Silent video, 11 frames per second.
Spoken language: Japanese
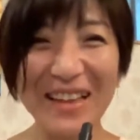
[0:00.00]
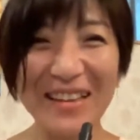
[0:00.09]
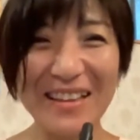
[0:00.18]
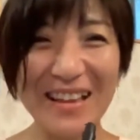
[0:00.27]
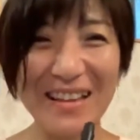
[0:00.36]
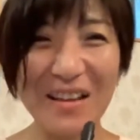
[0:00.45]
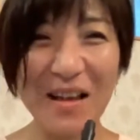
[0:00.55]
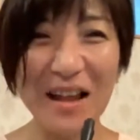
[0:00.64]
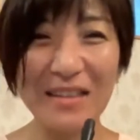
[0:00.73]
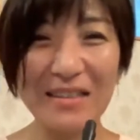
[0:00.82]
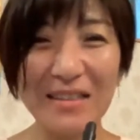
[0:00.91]
なんか
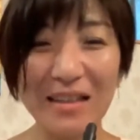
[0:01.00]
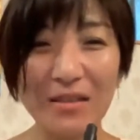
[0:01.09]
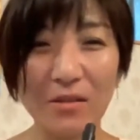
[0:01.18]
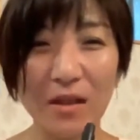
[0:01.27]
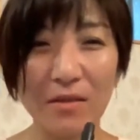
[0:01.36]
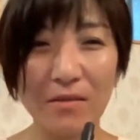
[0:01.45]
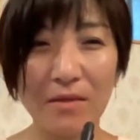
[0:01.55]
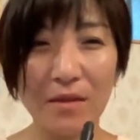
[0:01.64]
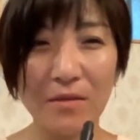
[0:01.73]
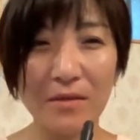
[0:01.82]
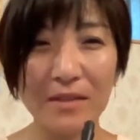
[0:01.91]
アリンさんと電
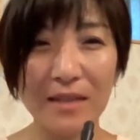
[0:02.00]
話をし